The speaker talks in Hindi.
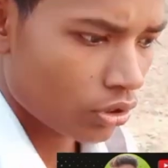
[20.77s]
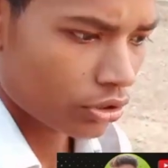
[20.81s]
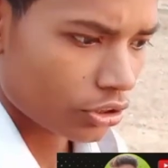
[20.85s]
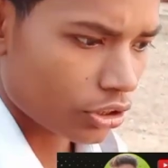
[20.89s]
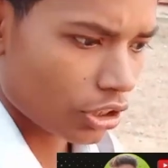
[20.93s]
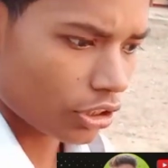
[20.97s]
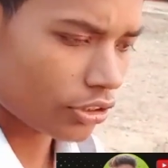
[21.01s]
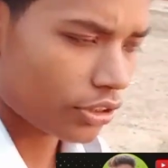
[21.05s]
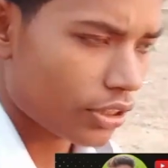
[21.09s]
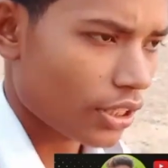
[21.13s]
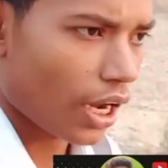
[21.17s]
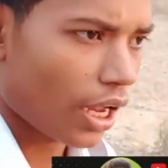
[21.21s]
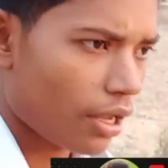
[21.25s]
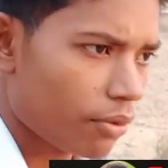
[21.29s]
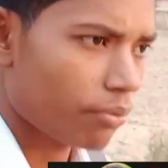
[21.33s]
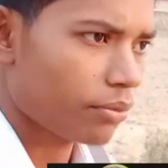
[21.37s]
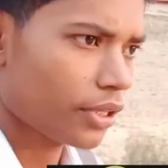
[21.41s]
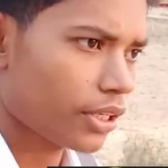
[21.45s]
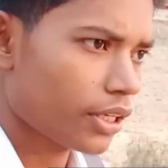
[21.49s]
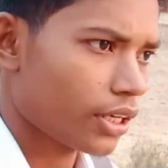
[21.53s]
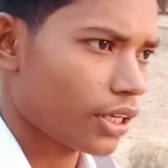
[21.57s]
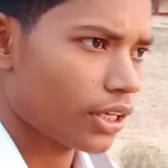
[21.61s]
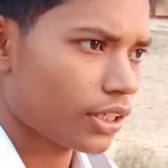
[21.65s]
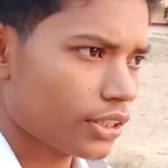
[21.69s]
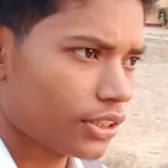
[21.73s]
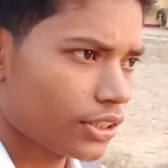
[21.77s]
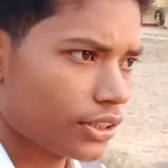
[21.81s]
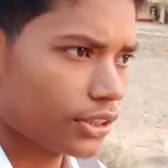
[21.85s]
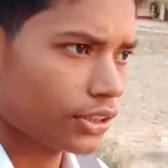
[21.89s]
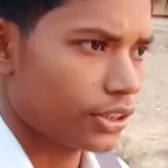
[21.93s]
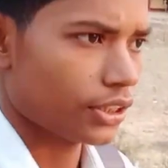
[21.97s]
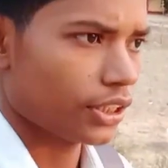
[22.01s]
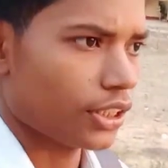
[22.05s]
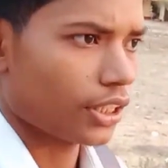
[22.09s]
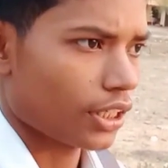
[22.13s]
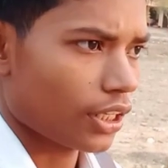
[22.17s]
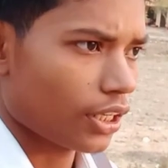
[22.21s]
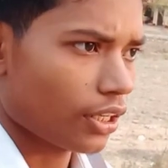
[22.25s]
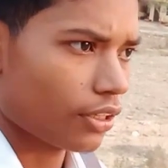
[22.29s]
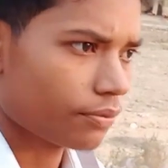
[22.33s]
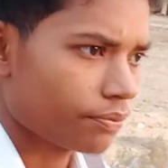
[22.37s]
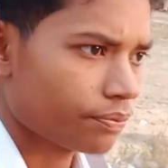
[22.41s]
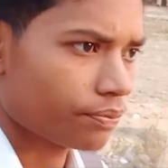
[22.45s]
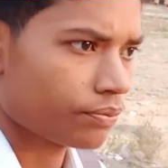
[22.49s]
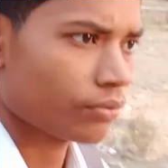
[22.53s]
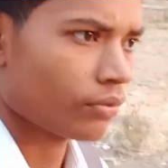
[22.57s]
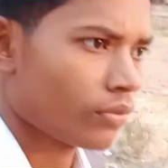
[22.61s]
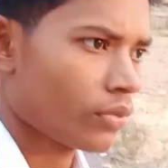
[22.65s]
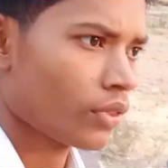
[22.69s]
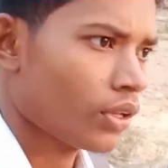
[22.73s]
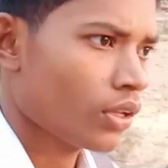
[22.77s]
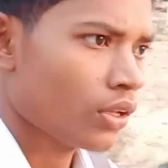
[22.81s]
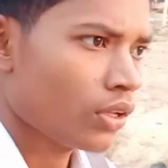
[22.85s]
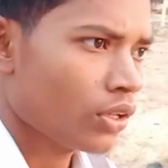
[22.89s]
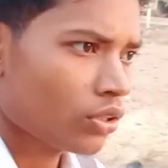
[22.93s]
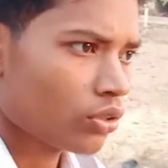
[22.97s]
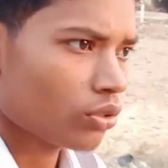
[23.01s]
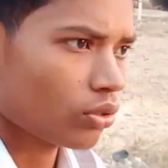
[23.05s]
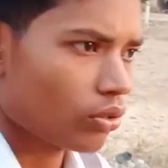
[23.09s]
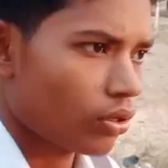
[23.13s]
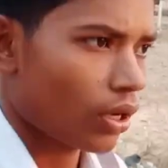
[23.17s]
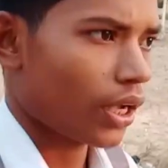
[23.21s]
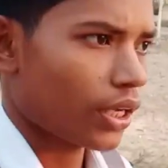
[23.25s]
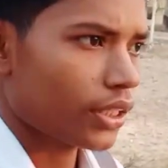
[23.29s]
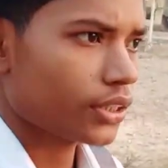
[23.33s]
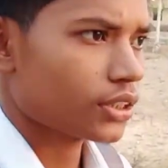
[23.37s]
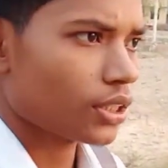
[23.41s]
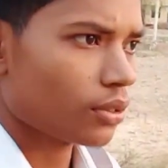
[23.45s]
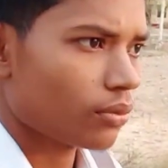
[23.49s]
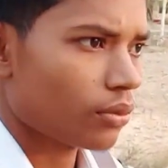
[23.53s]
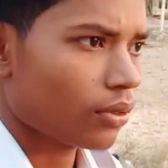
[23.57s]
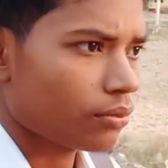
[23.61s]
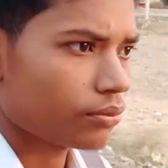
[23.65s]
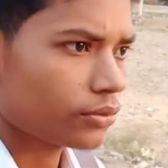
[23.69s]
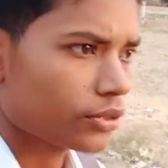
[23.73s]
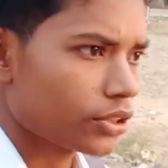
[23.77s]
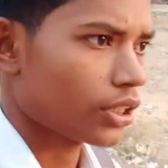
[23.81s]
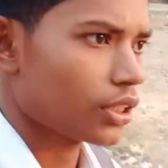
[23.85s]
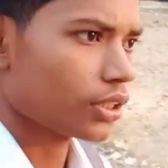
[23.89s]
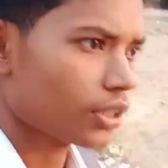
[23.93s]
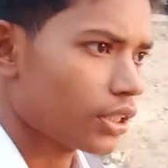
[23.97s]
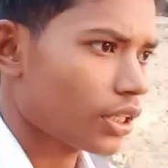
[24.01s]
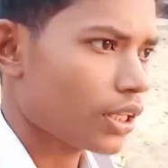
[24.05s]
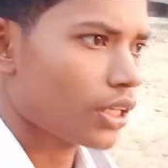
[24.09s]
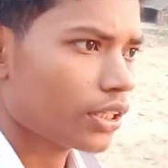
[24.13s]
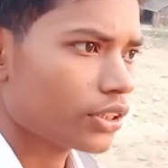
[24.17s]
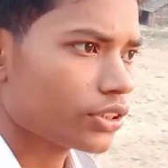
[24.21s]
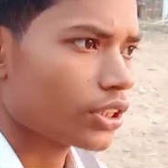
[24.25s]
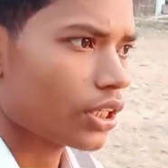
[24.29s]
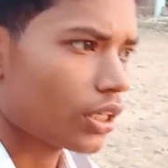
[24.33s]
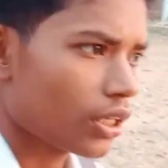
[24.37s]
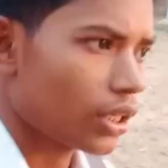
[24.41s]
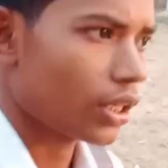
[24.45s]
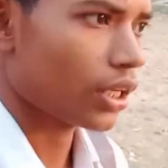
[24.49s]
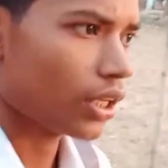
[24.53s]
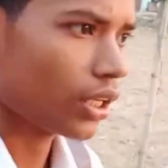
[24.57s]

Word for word: सब्सक्राइब भी कर दीजिएगा तो गाइस अब हम चलते हैं चल रहे हैं